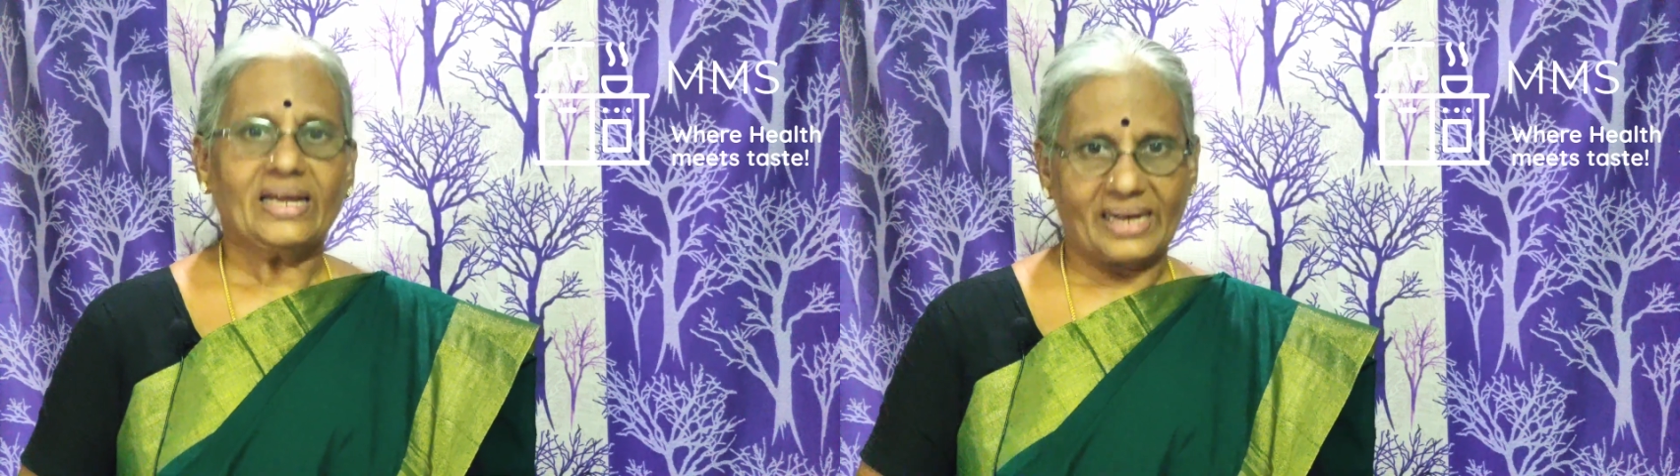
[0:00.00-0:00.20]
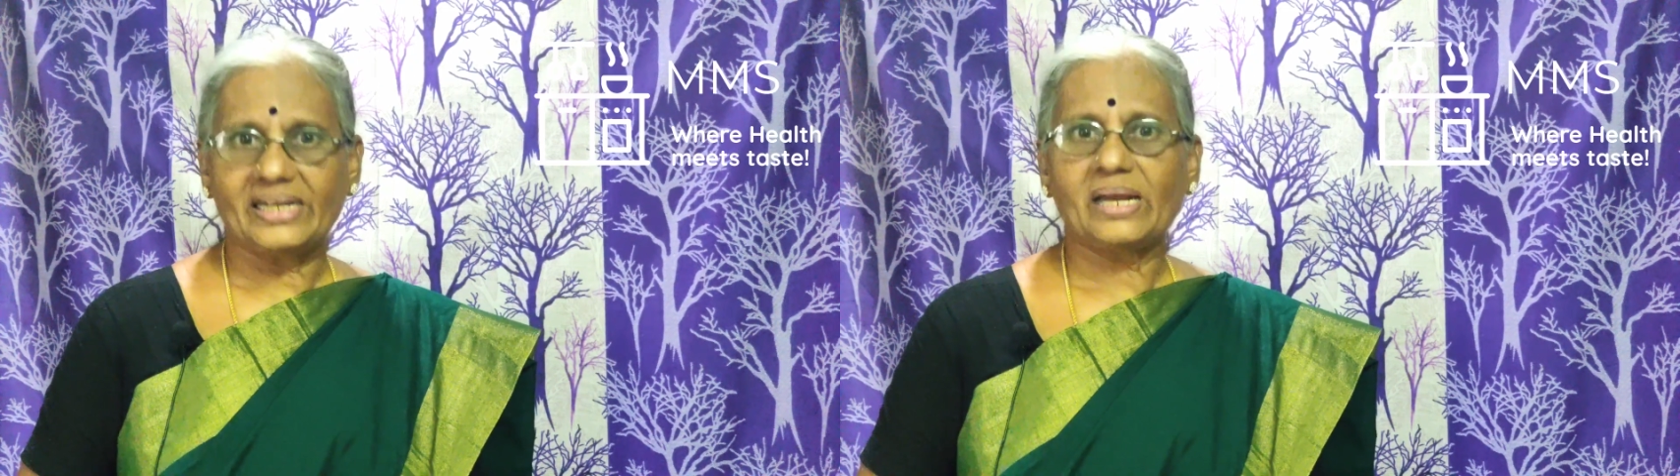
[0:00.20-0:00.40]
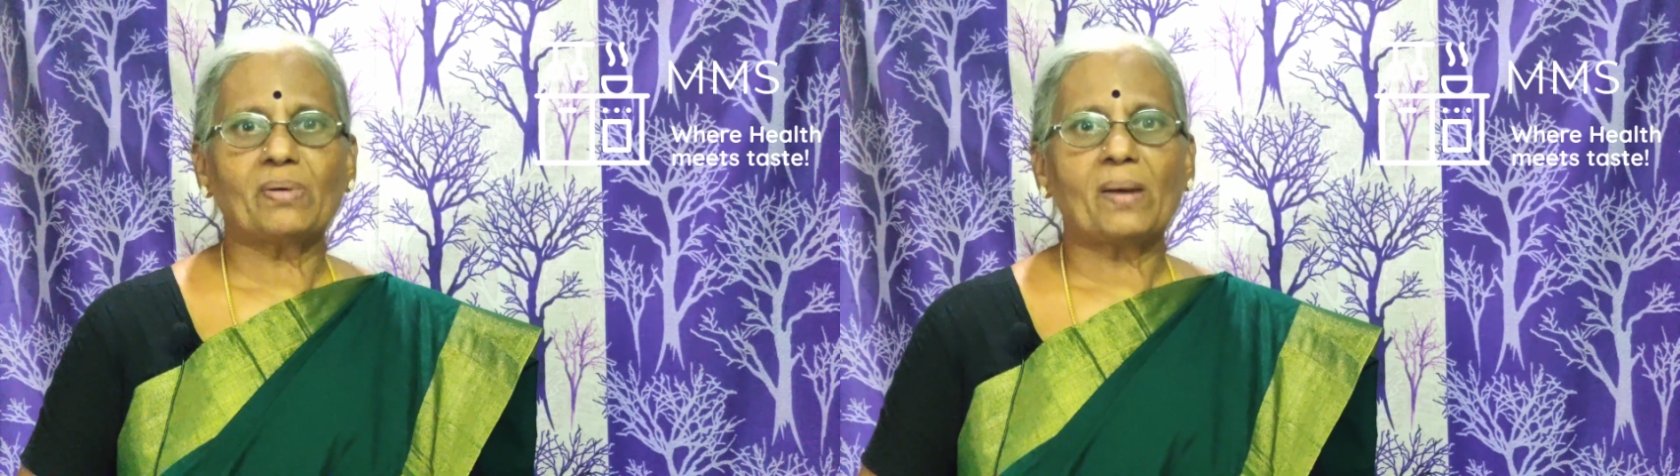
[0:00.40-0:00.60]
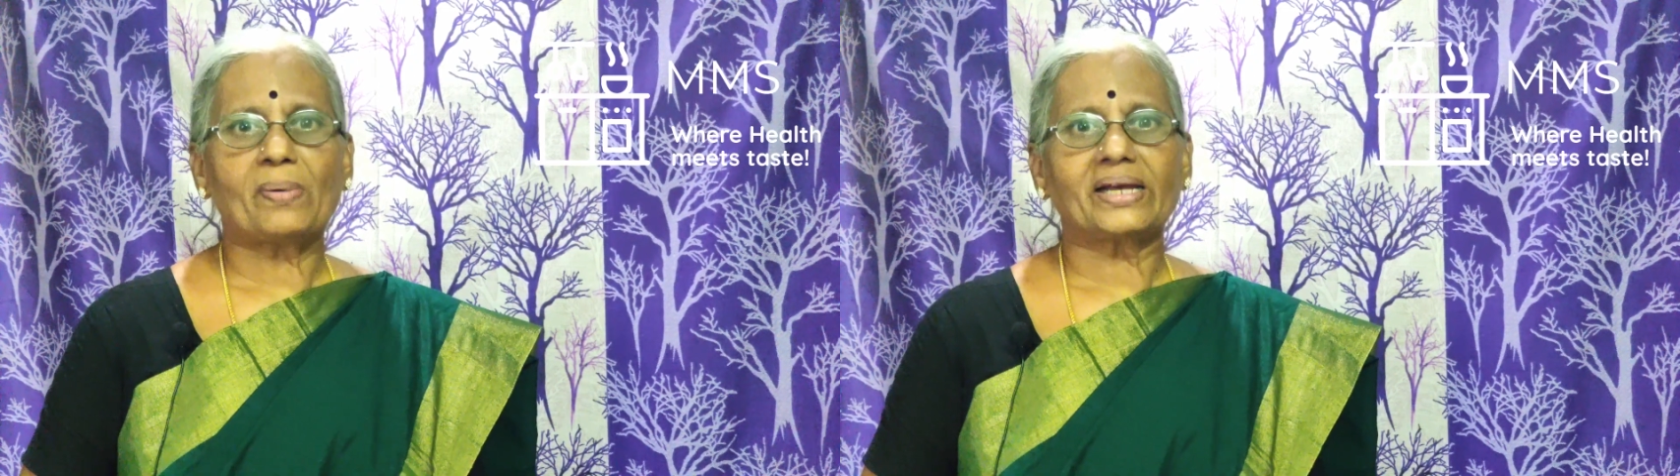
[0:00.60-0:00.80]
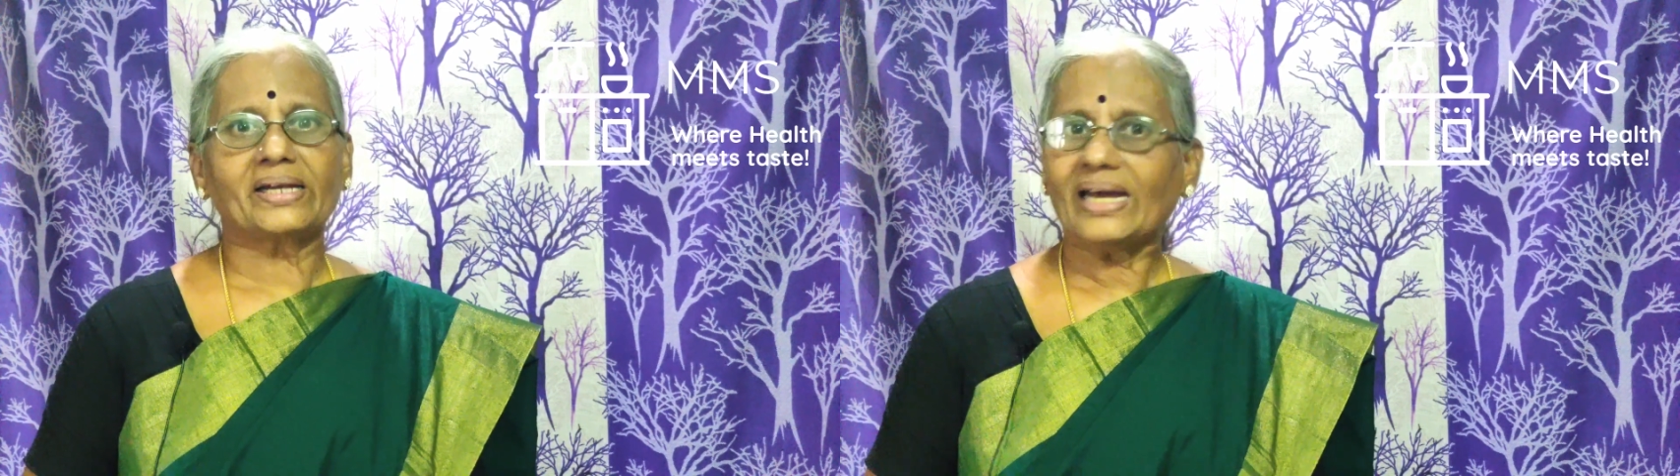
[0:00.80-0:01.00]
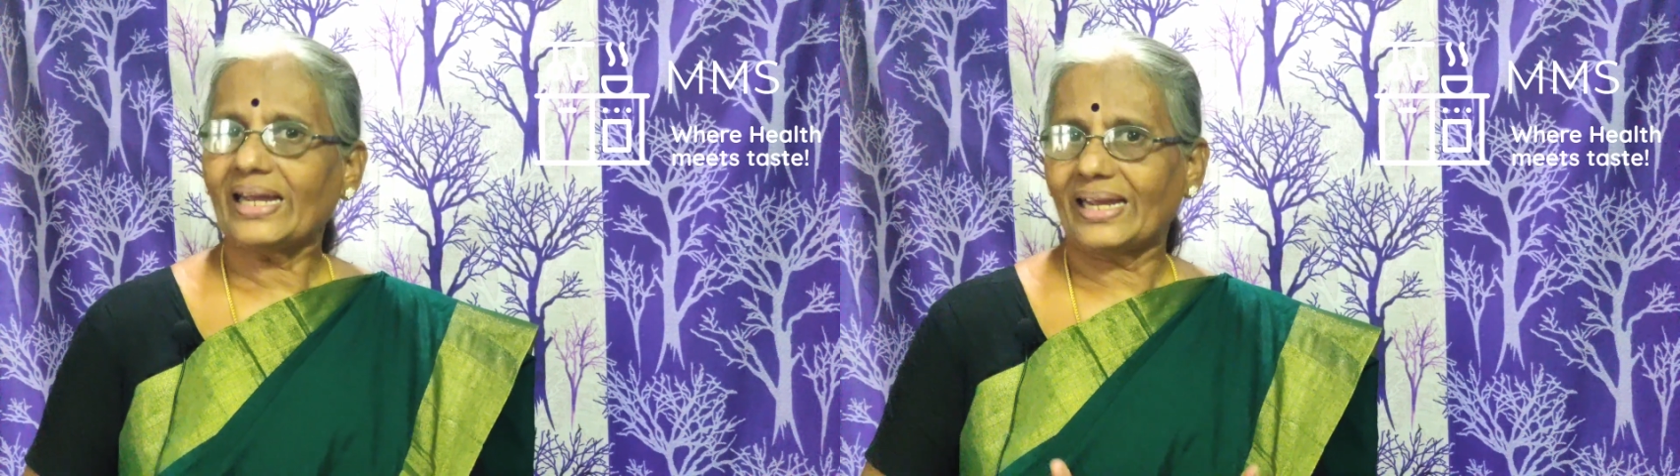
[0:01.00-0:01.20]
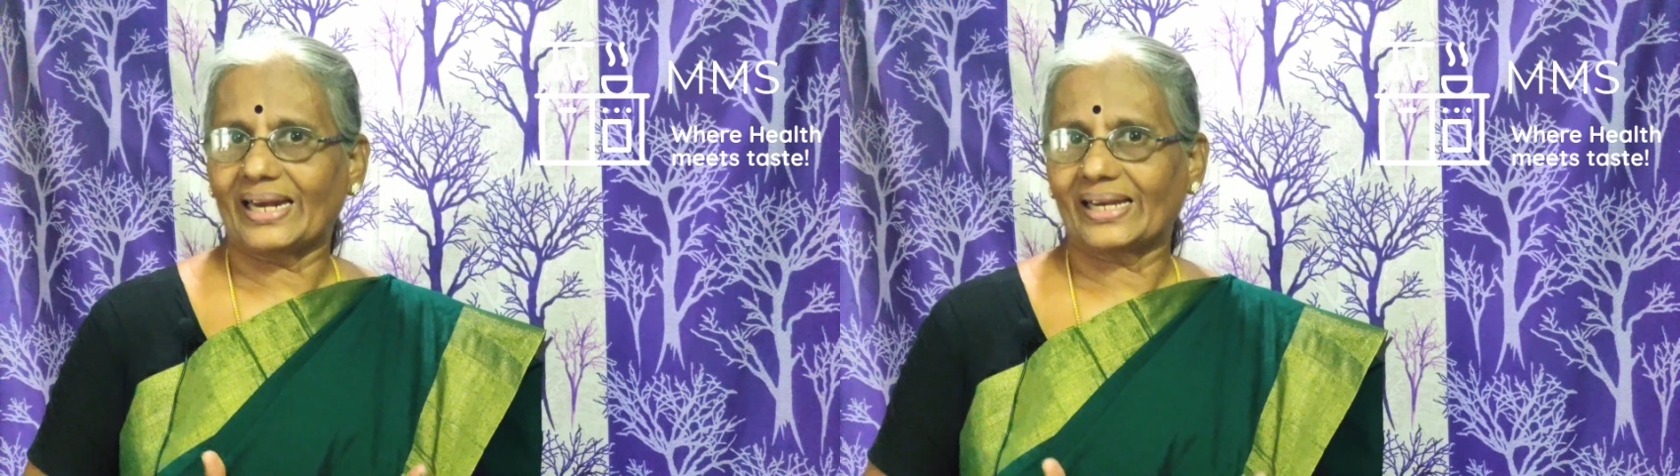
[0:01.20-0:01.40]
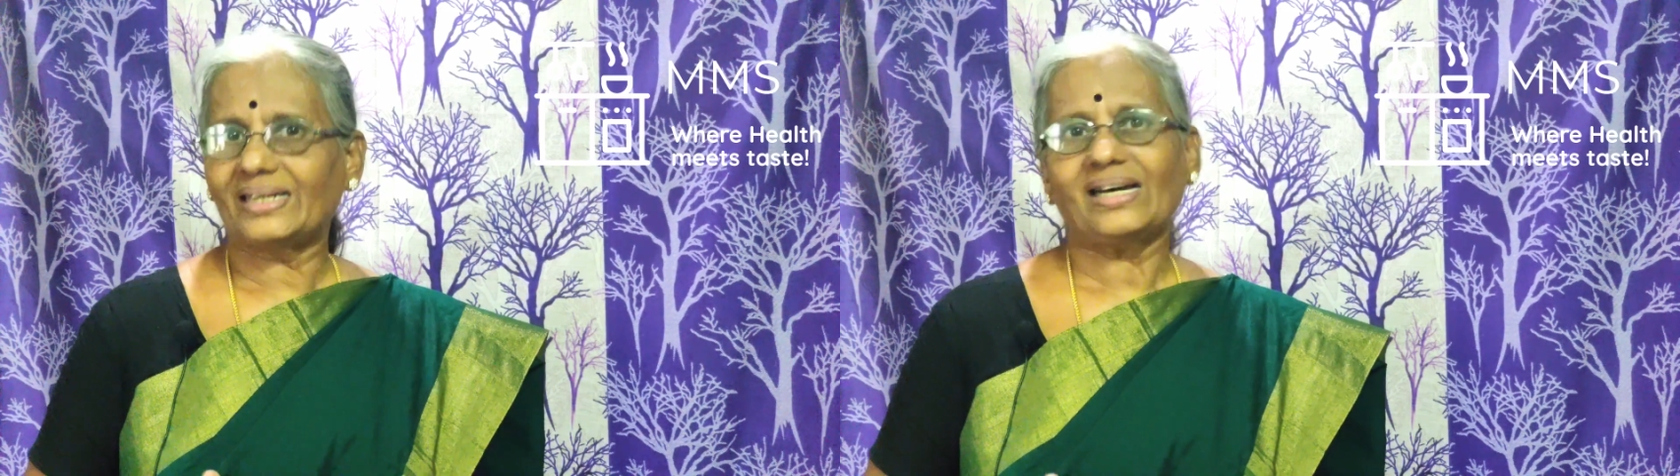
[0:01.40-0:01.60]
கண்டிப்பாக பாருங்கள்
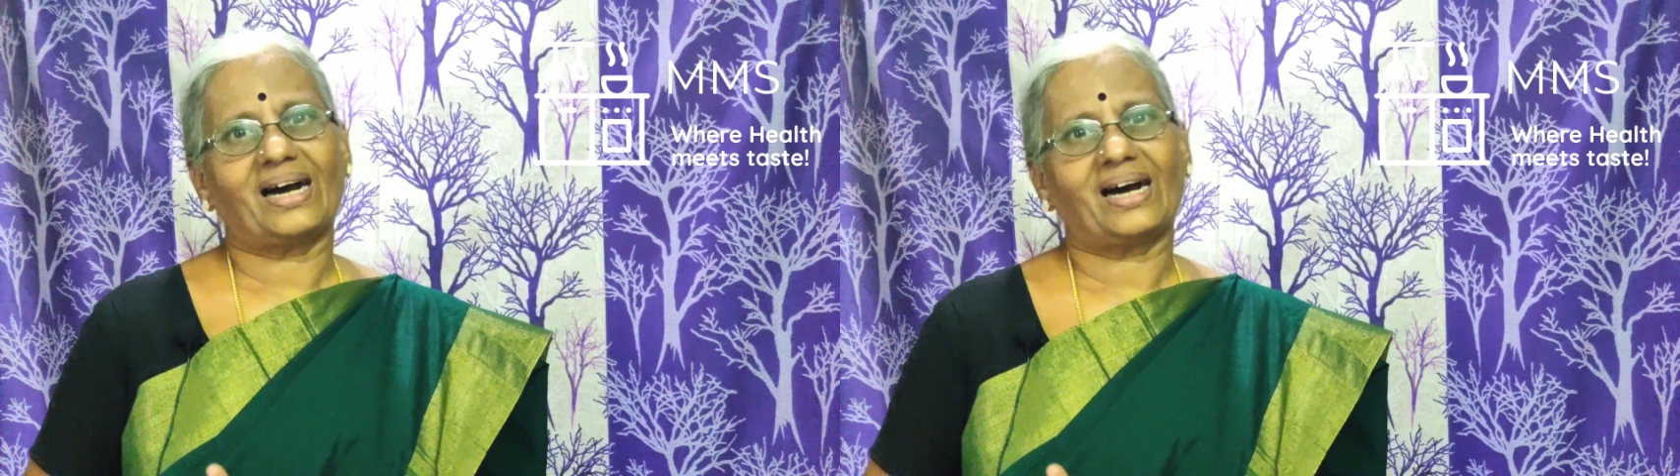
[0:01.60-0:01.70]
எனக்கு